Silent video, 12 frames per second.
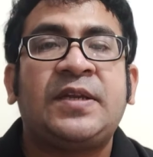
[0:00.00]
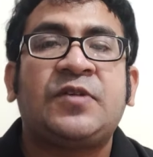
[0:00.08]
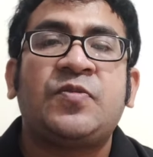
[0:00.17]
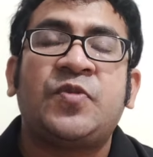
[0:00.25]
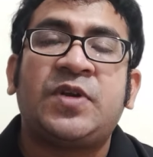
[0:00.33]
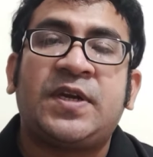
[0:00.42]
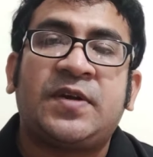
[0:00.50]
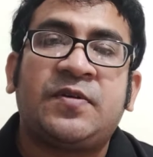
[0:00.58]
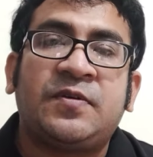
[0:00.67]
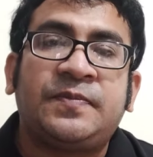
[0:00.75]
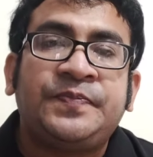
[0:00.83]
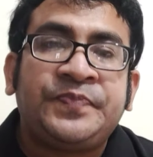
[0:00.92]
এটা একটু মনে
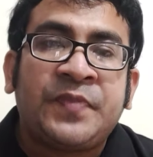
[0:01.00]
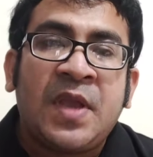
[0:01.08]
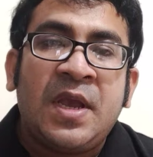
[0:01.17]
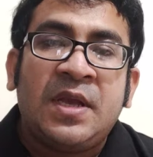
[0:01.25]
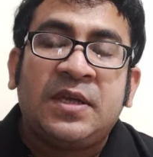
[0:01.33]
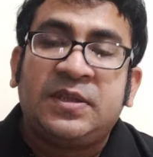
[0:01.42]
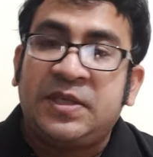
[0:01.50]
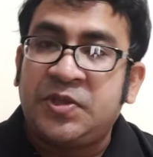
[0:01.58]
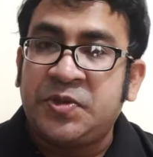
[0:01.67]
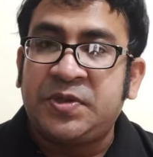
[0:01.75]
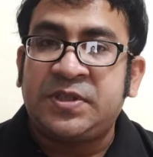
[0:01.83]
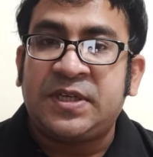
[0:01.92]
রেখো
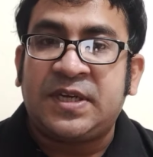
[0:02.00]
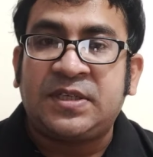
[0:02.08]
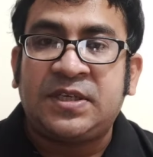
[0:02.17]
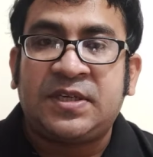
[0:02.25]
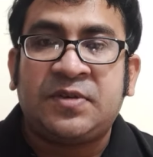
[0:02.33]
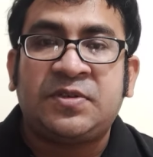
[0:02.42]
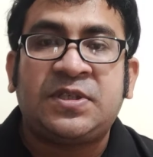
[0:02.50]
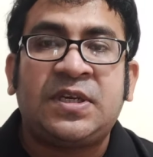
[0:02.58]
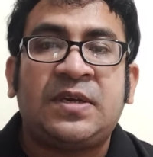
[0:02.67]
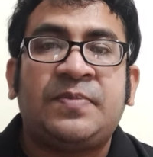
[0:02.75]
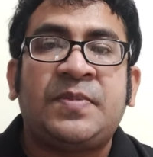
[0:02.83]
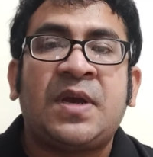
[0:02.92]
দ্বিতীয়ত সেটা সেটা হচ্ছে
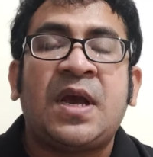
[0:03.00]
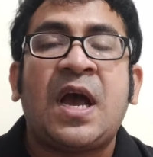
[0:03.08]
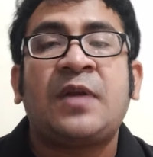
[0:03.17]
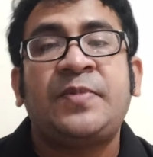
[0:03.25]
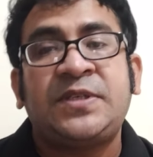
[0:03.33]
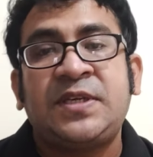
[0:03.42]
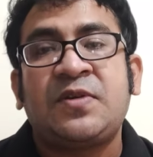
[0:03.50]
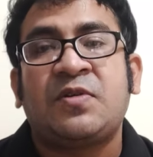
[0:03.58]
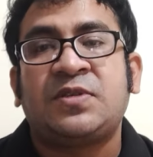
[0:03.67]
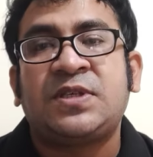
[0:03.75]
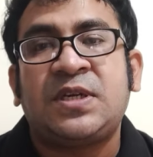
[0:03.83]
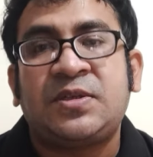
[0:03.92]
আরবিসি
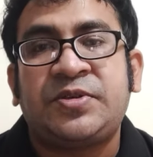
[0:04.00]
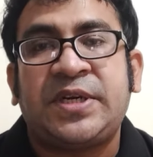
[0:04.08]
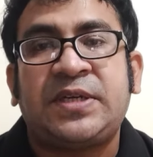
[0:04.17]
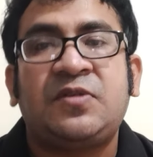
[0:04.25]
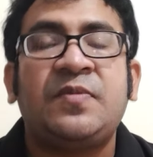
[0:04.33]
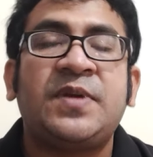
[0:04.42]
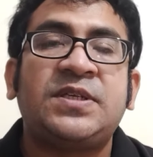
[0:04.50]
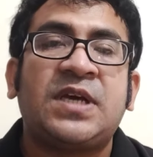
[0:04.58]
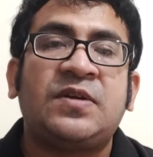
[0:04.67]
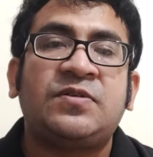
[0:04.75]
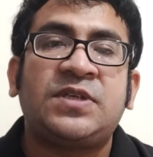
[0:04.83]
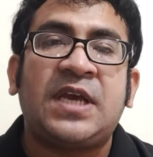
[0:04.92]
কনসেন্ট্রেট তোমরা
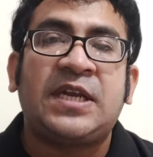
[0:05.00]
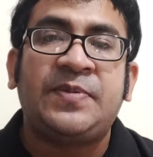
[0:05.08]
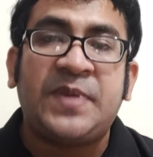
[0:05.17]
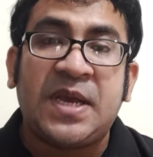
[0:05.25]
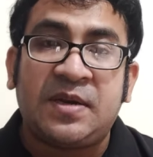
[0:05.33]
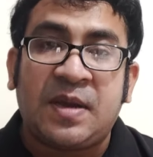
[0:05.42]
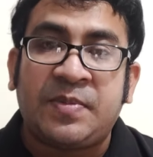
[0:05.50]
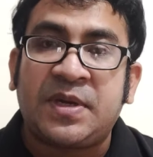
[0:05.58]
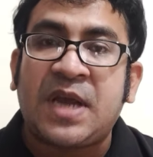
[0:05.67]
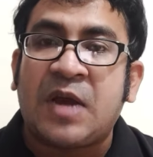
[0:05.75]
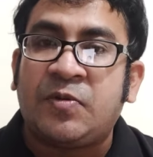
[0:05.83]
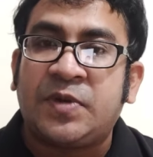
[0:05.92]
জানো যে অ্যানিমিয়ার আমার
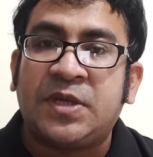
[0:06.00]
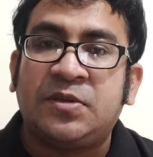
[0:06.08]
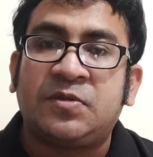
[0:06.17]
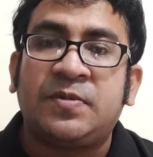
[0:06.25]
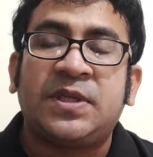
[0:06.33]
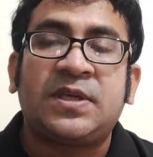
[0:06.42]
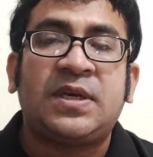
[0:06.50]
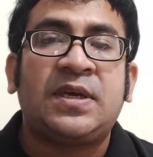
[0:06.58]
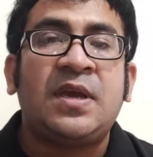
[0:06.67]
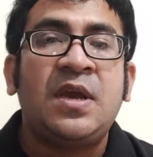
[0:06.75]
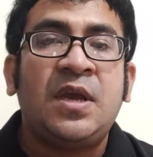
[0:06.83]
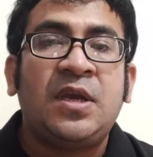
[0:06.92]
কারণ কিন্তু তোমাদেরকে
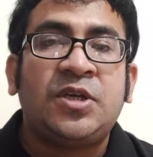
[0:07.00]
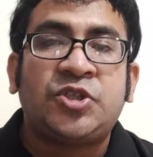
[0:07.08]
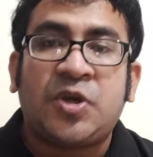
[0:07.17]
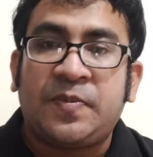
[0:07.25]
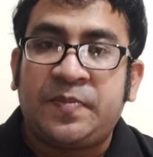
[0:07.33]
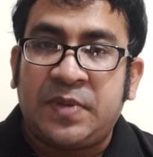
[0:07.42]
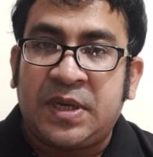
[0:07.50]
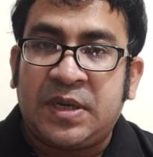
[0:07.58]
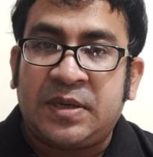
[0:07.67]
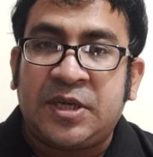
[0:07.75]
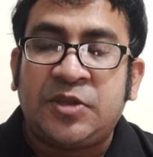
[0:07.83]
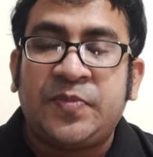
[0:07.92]
সব
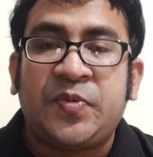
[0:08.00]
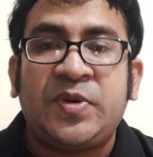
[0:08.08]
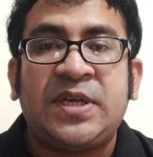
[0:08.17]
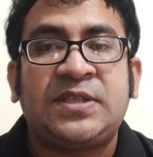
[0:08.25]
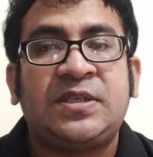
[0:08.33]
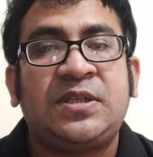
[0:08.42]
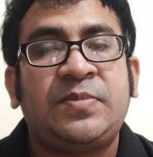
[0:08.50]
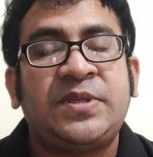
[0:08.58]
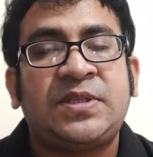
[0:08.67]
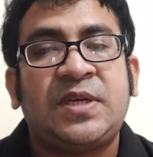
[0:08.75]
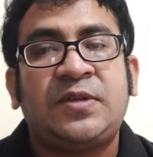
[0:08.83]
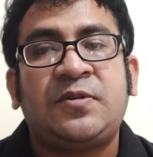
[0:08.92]
কিন্তু পড়িয়েছি
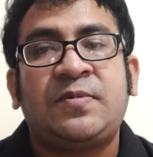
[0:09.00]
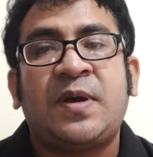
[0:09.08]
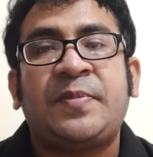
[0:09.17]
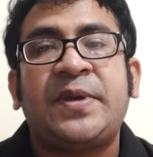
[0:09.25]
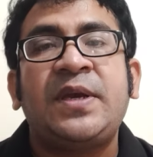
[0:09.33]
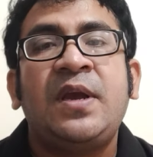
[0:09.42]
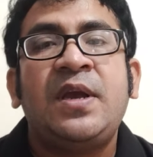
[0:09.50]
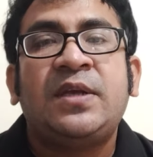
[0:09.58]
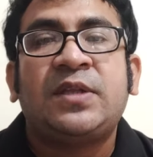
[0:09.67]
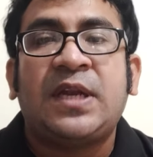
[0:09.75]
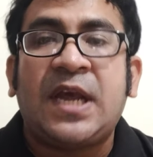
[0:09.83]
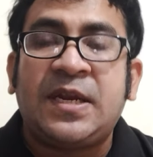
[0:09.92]
বিস্তারিতভাবে
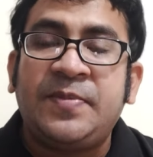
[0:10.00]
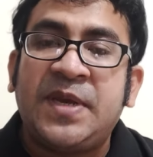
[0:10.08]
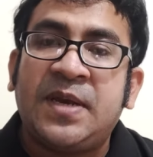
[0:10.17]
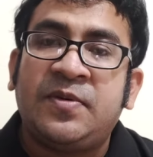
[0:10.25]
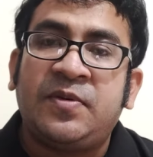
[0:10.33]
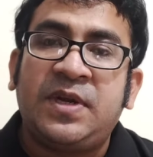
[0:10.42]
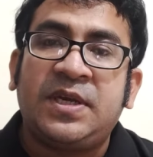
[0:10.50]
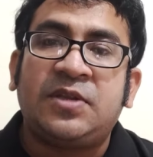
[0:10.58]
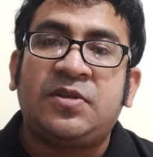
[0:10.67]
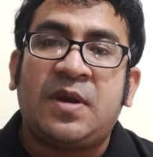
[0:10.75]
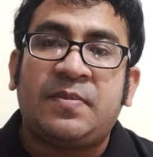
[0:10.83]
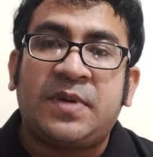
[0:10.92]
তাহলে অ্যানিমিয়া হলে
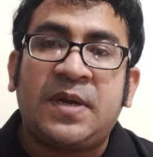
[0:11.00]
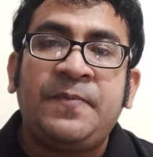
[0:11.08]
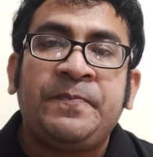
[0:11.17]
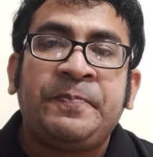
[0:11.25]
কিন্তু আমরা